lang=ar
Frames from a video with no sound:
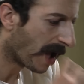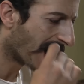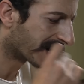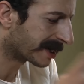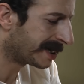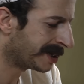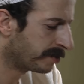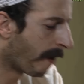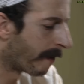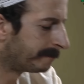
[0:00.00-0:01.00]

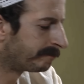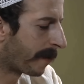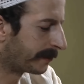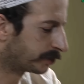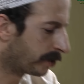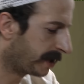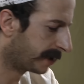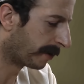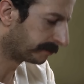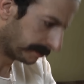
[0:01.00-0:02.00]
هيك شلون
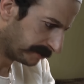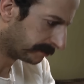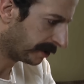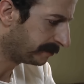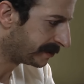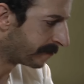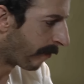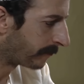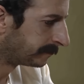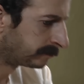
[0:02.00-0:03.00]
يعني ما بتحبني بتحبني
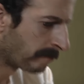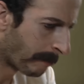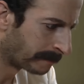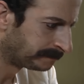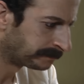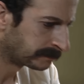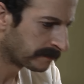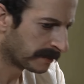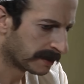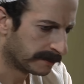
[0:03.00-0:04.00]

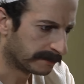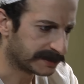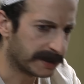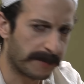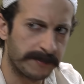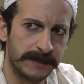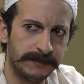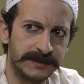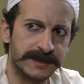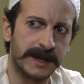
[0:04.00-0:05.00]
بس انا ما
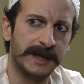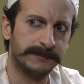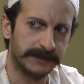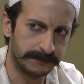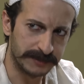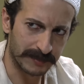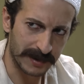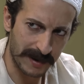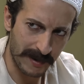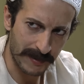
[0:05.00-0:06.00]
بهمني اذا كانت بتحبني
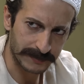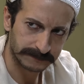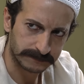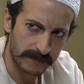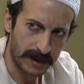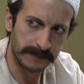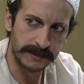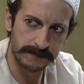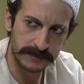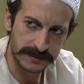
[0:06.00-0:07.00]
ولا لا اللي
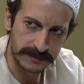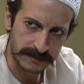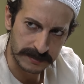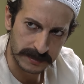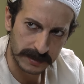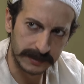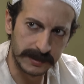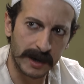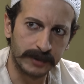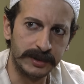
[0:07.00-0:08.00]
بهمني
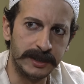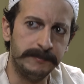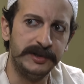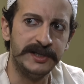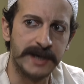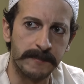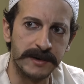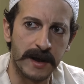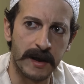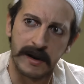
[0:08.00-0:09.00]
اني اخذ اللي بدي اياه
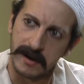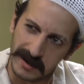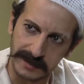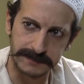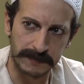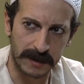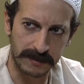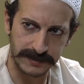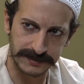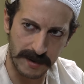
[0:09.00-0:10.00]
منها غصبا عن
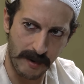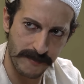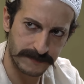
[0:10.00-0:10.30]
راسها